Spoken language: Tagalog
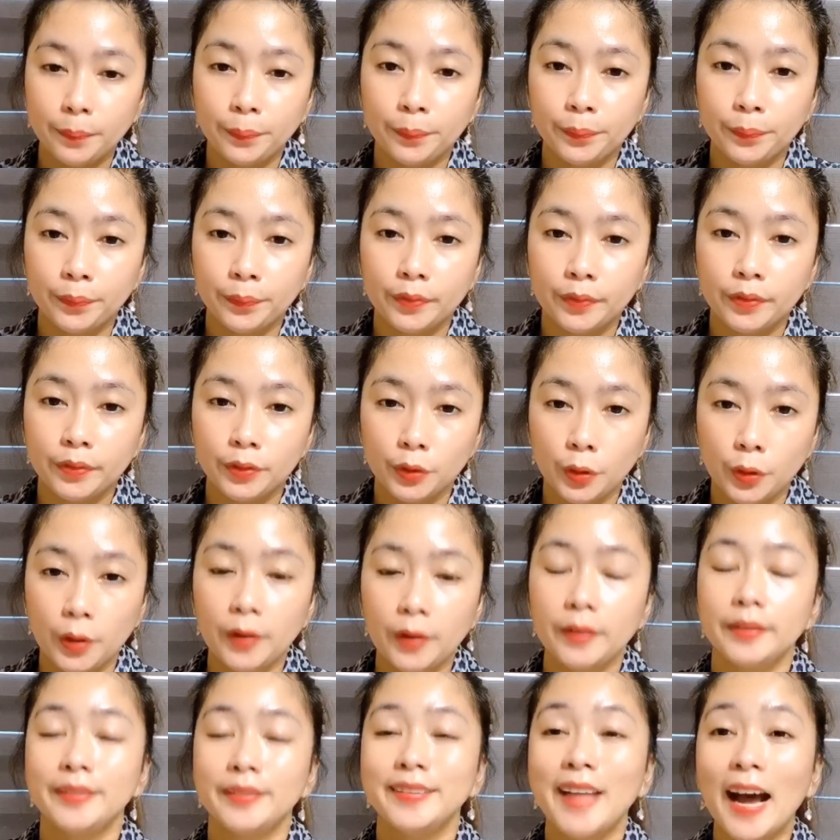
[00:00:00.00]
no,
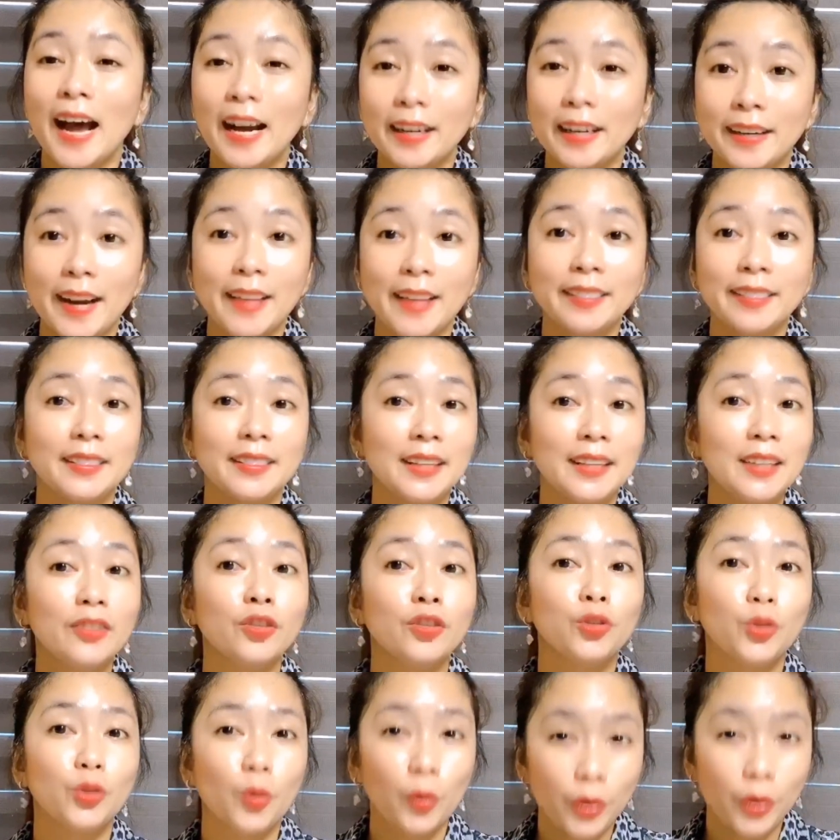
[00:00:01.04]
ng
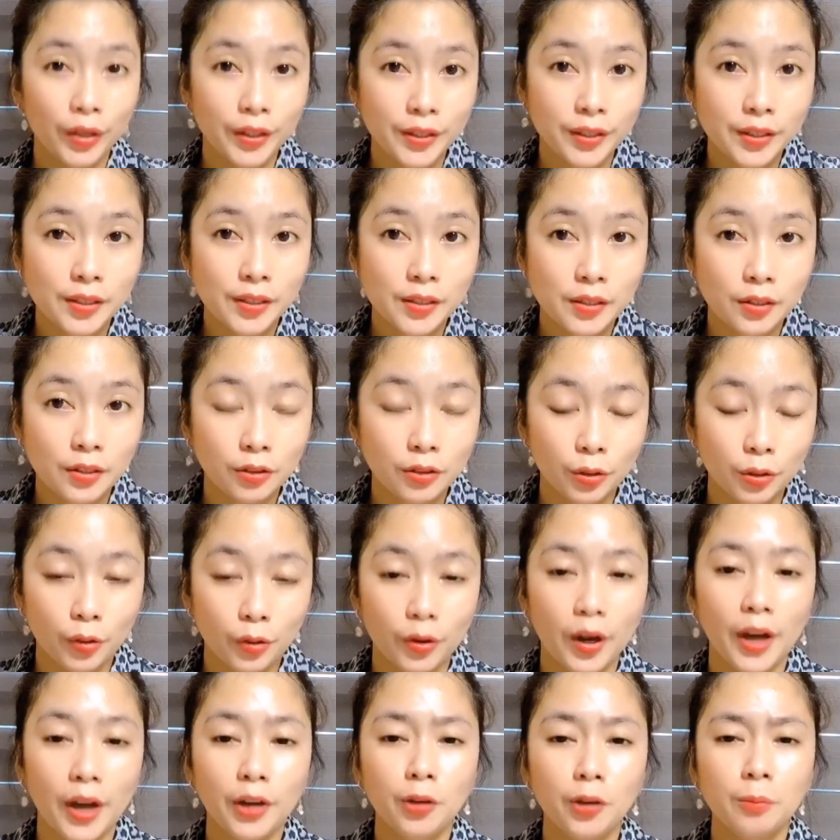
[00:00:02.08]
retinoids. No? Ano
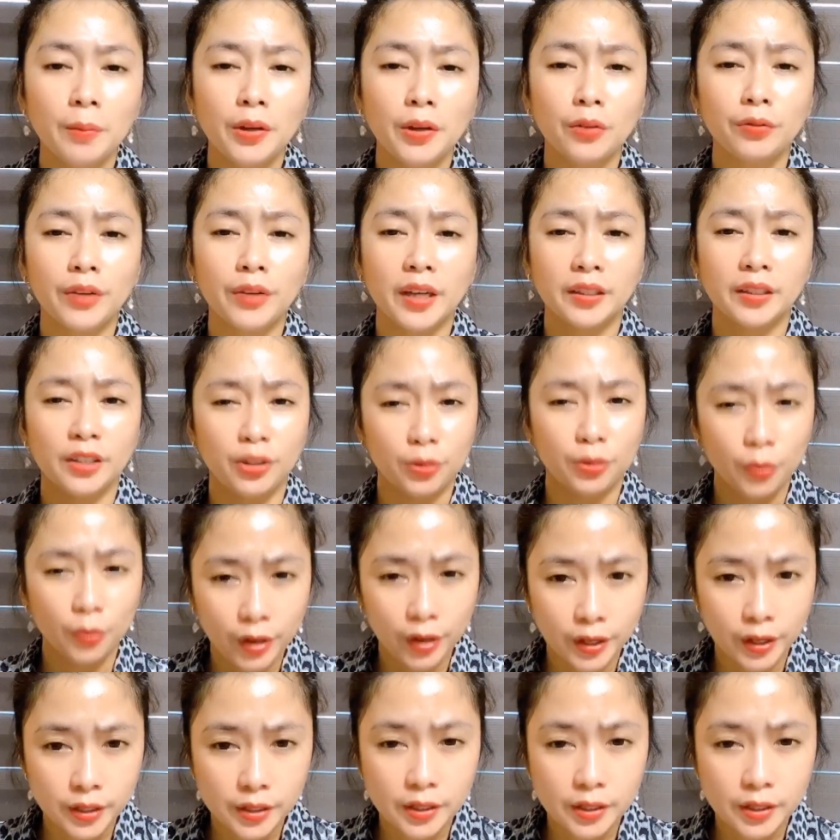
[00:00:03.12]
ba yung retinoids?